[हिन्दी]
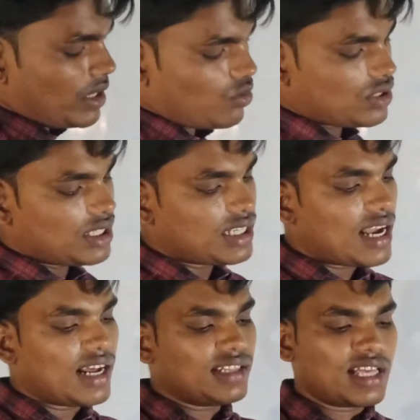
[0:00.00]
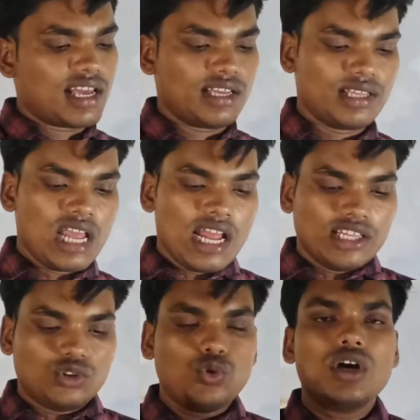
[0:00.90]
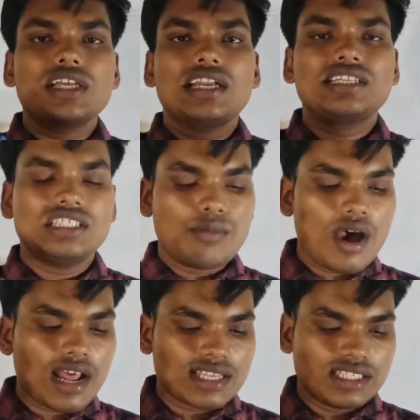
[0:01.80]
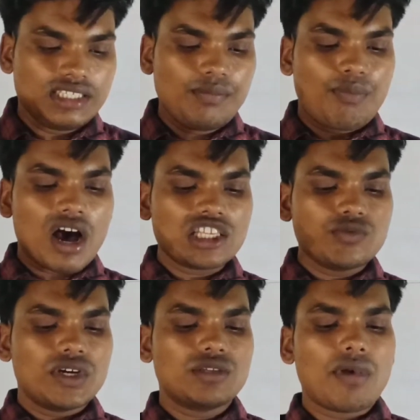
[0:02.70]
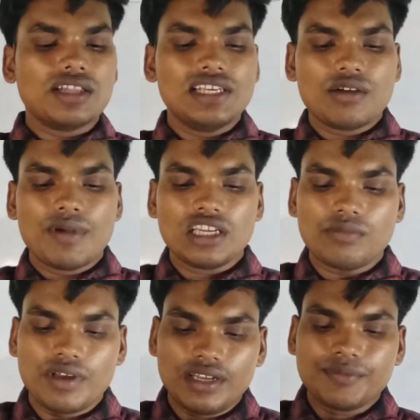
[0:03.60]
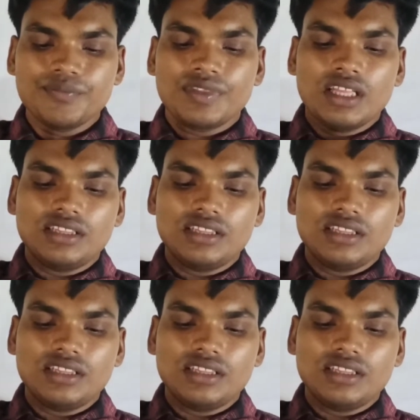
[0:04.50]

नंबर क्वेश्चन क्या कहता है हजार की जमा राशि पाँच वर्ष बाद एक बैंक में